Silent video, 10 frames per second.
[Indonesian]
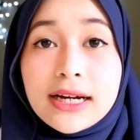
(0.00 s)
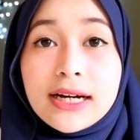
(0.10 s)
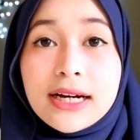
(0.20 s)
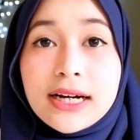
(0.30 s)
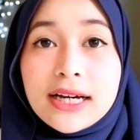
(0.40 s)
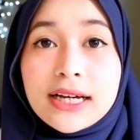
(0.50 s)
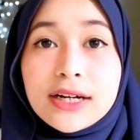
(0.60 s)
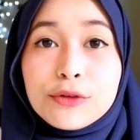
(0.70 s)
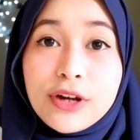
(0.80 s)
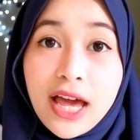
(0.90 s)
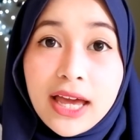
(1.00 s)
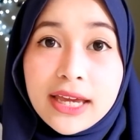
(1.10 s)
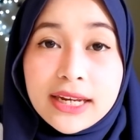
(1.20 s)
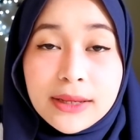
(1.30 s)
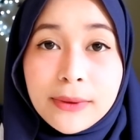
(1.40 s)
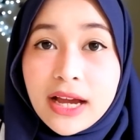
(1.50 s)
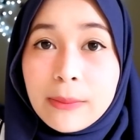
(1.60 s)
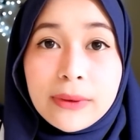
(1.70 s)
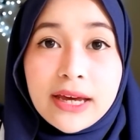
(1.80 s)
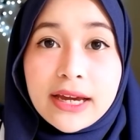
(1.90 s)
uh, udah ini make
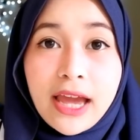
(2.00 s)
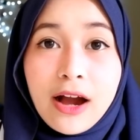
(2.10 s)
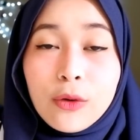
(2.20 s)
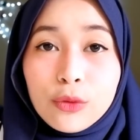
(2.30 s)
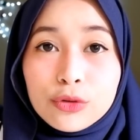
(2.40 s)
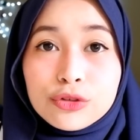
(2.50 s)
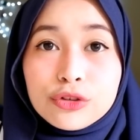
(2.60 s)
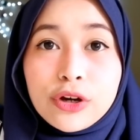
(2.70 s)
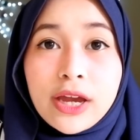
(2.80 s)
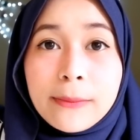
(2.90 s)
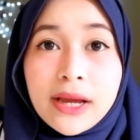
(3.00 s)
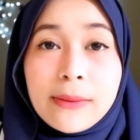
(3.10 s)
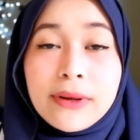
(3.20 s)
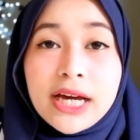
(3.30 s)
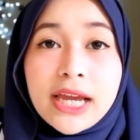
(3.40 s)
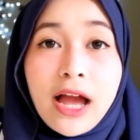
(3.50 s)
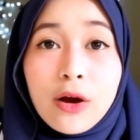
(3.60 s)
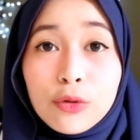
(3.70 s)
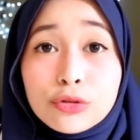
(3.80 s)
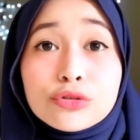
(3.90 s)
up dari aku tutorial up dari
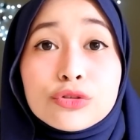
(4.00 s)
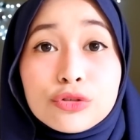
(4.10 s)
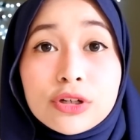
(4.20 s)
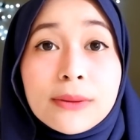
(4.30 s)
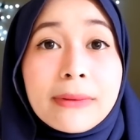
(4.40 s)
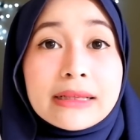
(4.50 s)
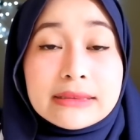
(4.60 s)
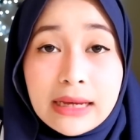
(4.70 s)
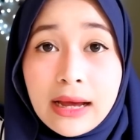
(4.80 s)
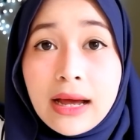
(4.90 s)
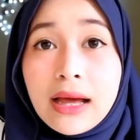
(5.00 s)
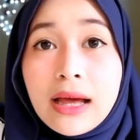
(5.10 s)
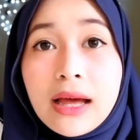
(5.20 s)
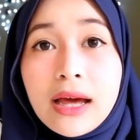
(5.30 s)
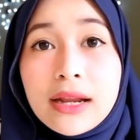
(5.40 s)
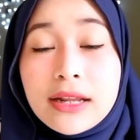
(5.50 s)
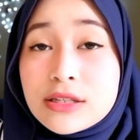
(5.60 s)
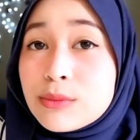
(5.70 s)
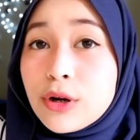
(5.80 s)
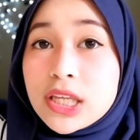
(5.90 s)
aku untuk Nadia dan
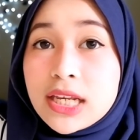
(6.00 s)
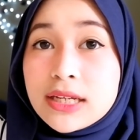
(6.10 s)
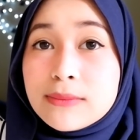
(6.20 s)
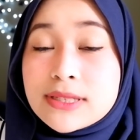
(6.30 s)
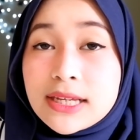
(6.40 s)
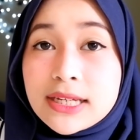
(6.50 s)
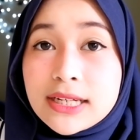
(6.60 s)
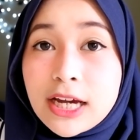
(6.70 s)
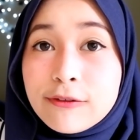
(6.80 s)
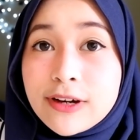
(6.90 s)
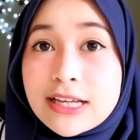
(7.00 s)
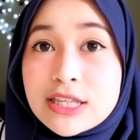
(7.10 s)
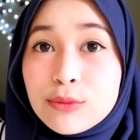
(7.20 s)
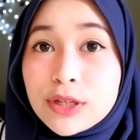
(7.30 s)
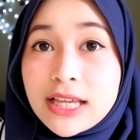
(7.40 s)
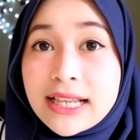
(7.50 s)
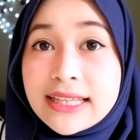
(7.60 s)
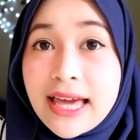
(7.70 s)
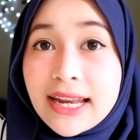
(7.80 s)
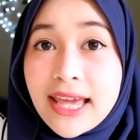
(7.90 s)
semoga jadi bisa jadi referensi buat
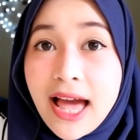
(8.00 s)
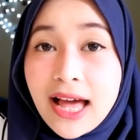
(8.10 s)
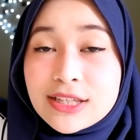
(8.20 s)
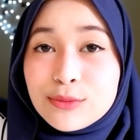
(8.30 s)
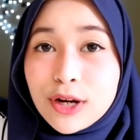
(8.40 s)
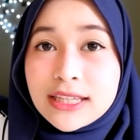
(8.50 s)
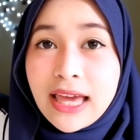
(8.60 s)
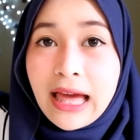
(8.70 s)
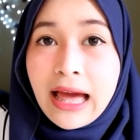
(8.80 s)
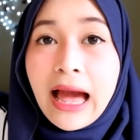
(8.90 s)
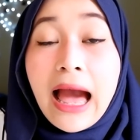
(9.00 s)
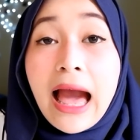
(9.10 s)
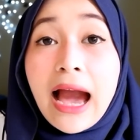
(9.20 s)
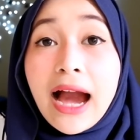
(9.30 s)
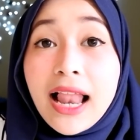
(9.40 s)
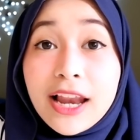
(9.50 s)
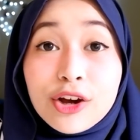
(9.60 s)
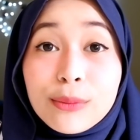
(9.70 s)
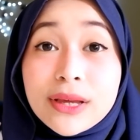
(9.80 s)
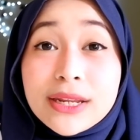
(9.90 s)
kalian ya semuanya kalian
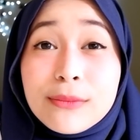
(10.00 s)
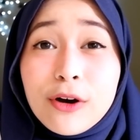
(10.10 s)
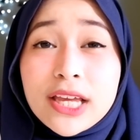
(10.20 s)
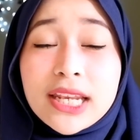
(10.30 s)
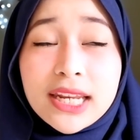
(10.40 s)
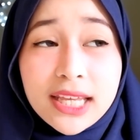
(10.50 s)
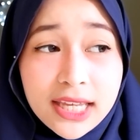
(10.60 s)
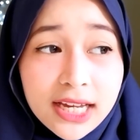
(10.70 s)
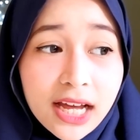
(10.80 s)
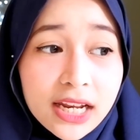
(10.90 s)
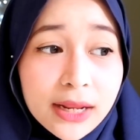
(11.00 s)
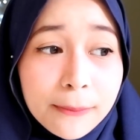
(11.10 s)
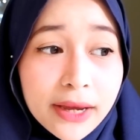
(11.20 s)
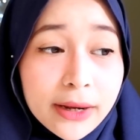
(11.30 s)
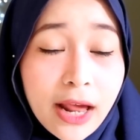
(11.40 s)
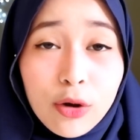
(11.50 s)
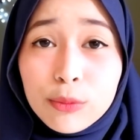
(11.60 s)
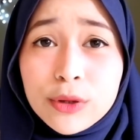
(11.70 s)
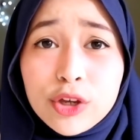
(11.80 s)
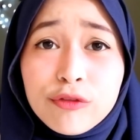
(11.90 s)
komen di bawah ini kalian pengen
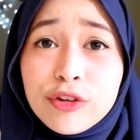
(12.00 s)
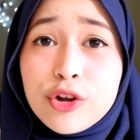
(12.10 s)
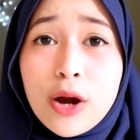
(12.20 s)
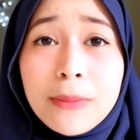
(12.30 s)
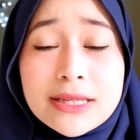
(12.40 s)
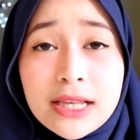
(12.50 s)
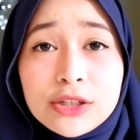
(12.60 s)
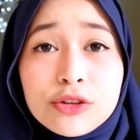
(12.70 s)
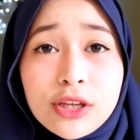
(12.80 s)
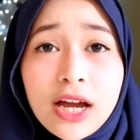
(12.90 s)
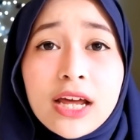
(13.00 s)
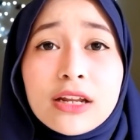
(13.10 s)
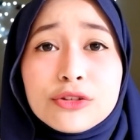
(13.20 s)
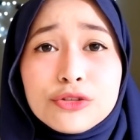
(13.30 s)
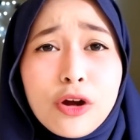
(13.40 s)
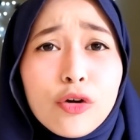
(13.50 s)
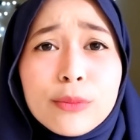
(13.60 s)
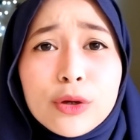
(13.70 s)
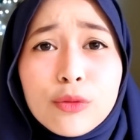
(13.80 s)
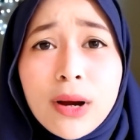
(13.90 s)
aku bikin video apa selanjutnya karena jujur aku
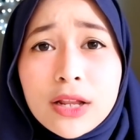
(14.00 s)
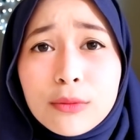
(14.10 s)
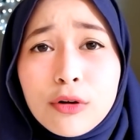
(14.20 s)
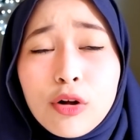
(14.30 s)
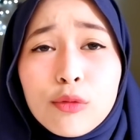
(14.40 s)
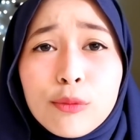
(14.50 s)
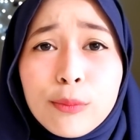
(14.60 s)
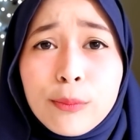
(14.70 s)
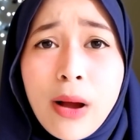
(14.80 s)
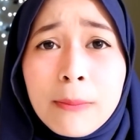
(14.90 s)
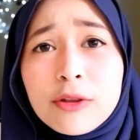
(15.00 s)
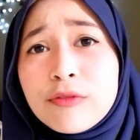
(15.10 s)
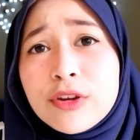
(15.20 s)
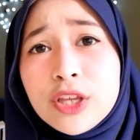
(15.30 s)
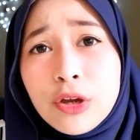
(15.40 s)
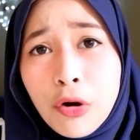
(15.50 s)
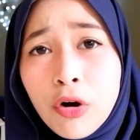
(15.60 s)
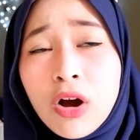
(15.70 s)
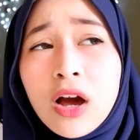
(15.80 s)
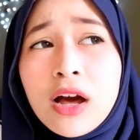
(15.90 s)
bingung banget tuh kalau upload video